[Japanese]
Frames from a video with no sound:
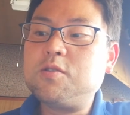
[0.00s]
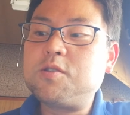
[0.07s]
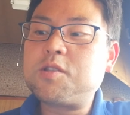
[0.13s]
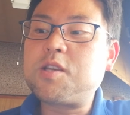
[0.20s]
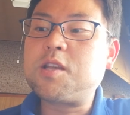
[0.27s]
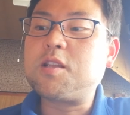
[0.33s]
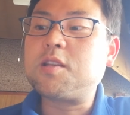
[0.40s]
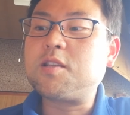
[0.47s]
つ
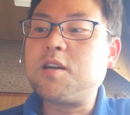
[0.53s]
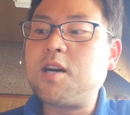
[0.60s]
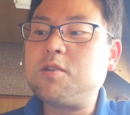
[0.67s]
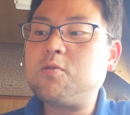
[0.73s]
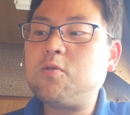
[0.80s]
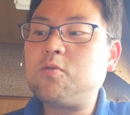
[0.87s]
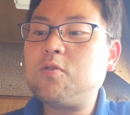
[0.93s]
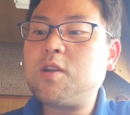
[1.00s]
けてさ、あ
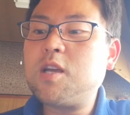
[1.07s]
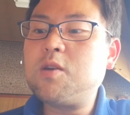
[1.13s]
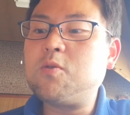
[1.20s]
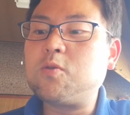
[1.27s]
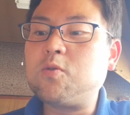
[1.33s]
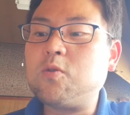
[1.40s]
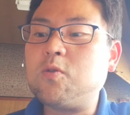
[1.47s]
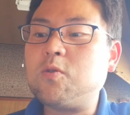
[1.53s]
ることない
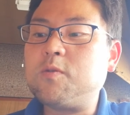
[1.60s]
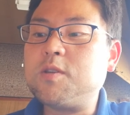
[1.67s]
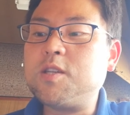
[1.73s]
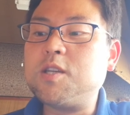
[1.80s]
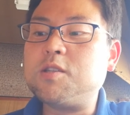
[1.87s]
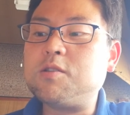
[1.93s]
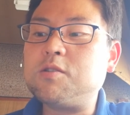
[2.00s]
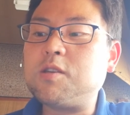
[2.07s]
ことを
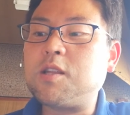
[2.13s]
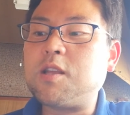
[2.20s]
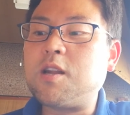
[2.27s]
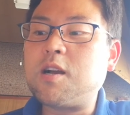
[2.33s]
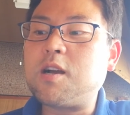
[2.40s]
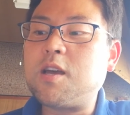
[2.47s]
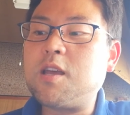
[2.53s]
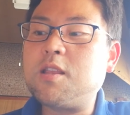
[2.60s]
言い続けて、
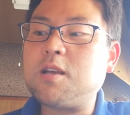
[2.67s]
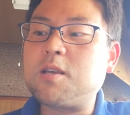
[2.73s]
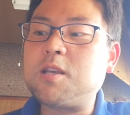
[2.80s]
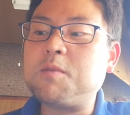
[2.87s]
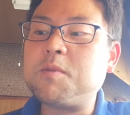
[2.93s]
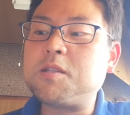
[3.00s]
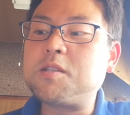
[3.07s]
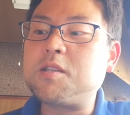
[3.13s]
なんか変な
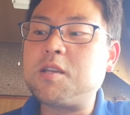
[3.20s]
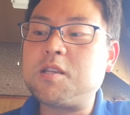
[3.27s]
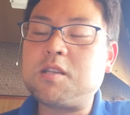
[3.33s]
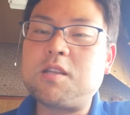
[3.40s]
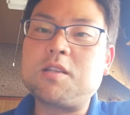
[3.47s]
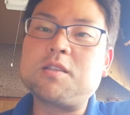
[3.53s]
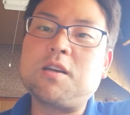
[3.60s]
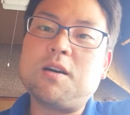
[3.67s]
決めつけし
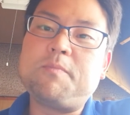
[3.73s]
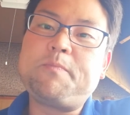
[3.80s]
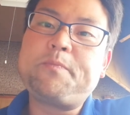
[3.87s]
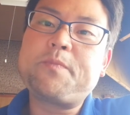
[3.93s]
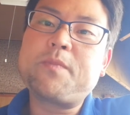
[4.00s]
てさ、